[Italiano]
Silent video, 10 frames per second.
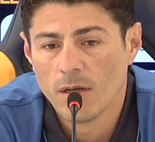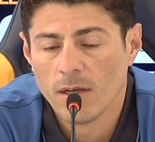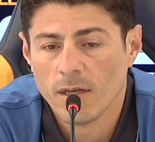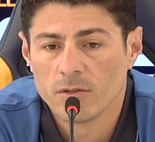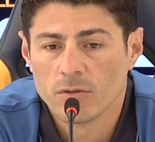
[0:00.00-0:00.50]

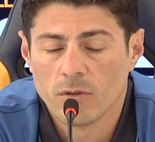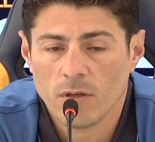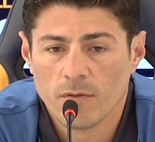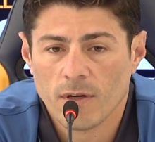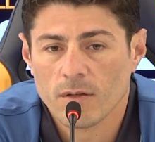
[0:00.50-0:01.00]
eh, sono
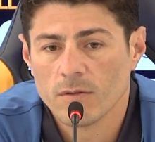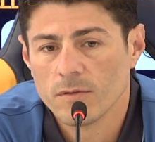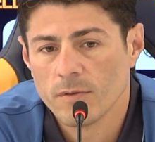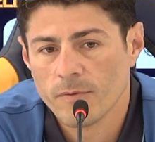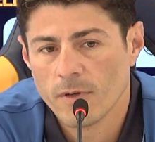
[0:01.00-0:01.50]
arrivato,
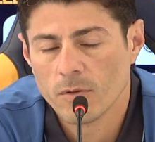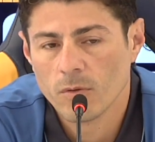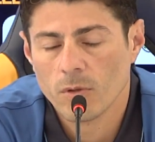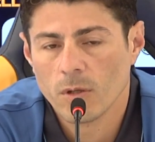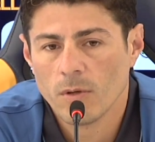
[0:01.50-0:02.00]
ho fatto
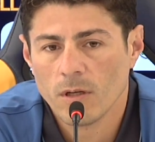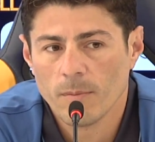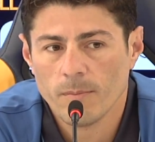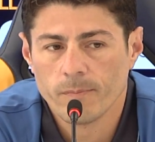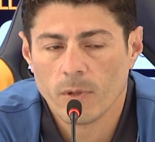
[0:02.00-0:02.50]
tutto quello
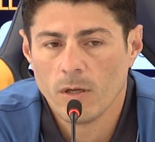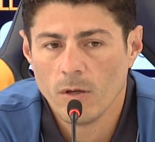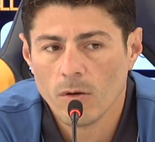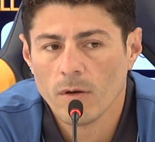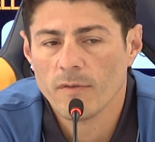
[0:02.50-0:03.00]
che, che
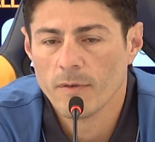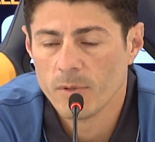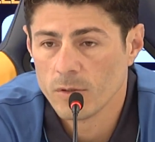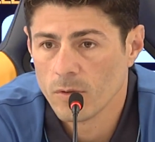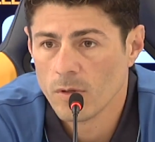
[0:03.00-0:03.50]
io avevo
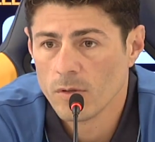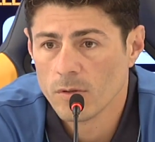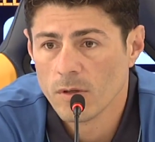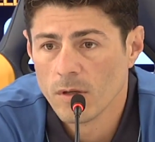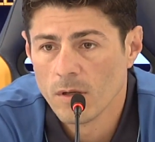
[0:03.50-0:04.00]
bisogno.